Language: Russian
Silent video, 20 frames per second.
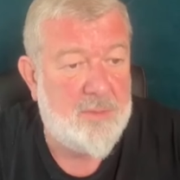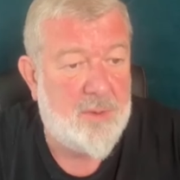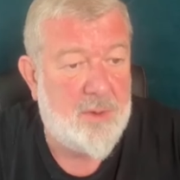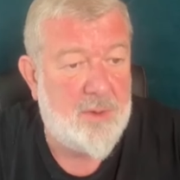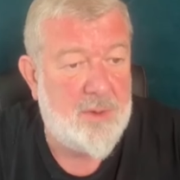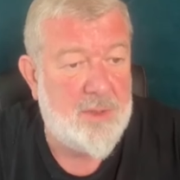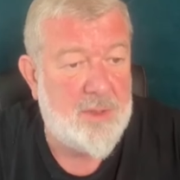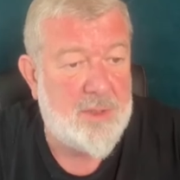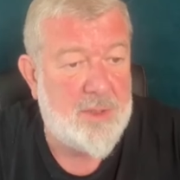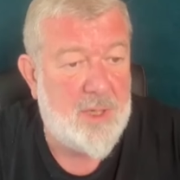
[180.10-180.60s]

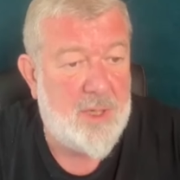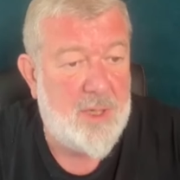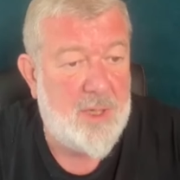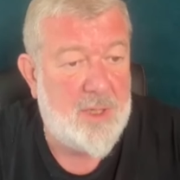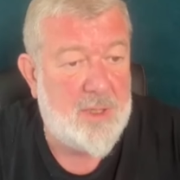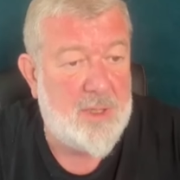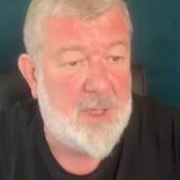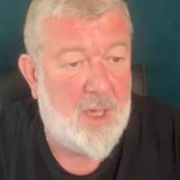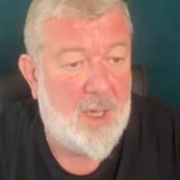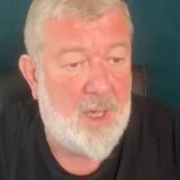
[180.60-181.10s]

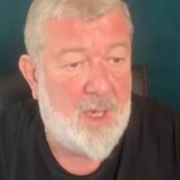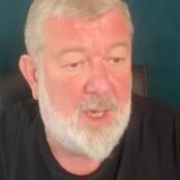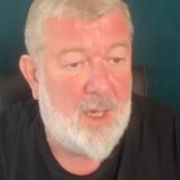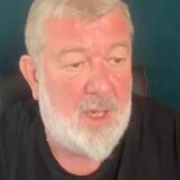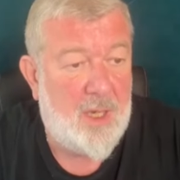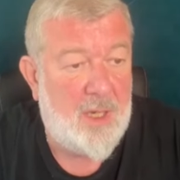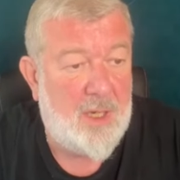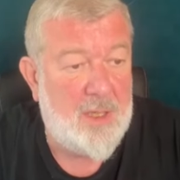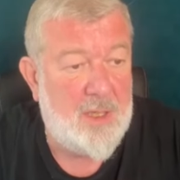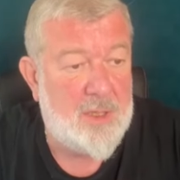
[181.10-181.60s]
бронежилет
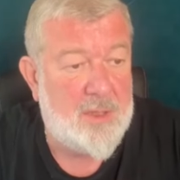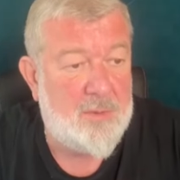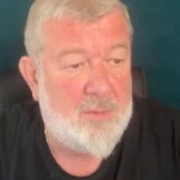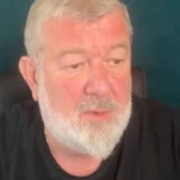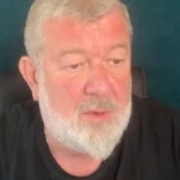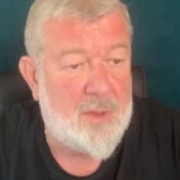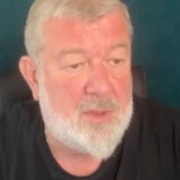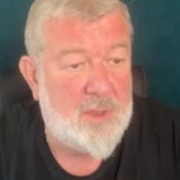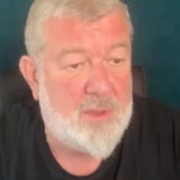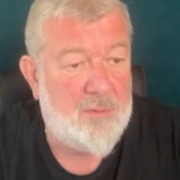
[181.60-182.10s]
и не
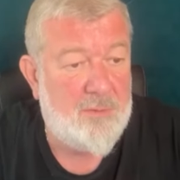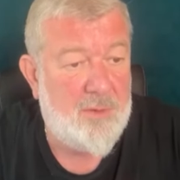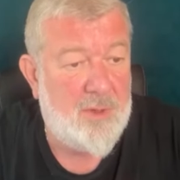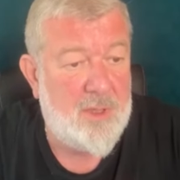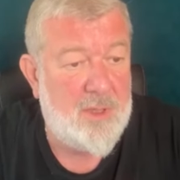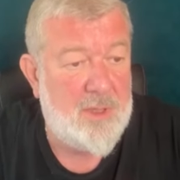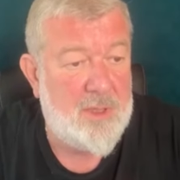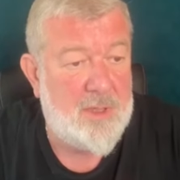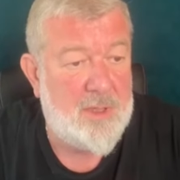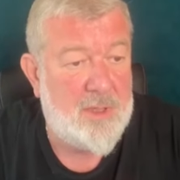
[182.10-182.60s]
сможет
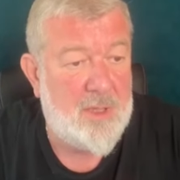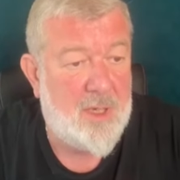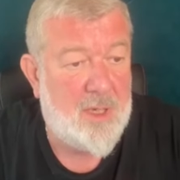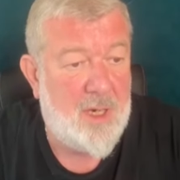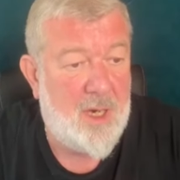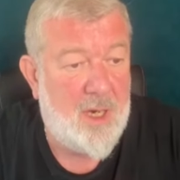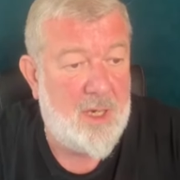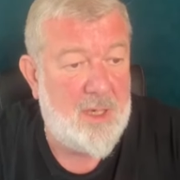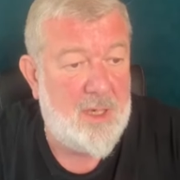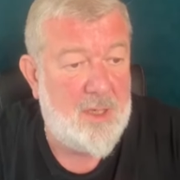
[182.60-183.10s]
вынести
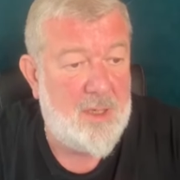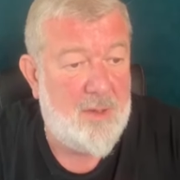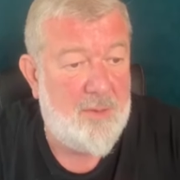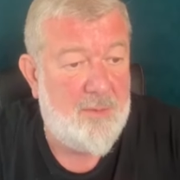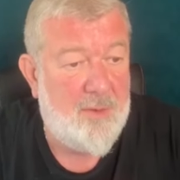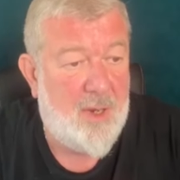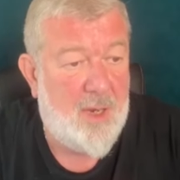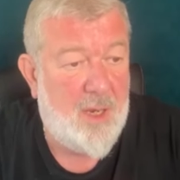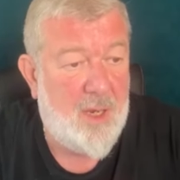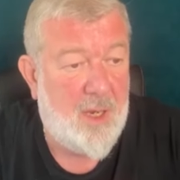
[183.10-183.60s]

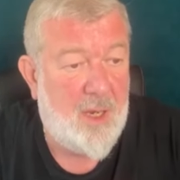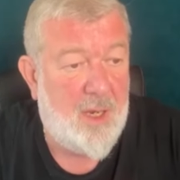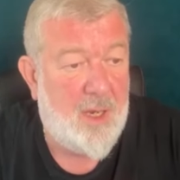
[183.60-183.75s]
раненого,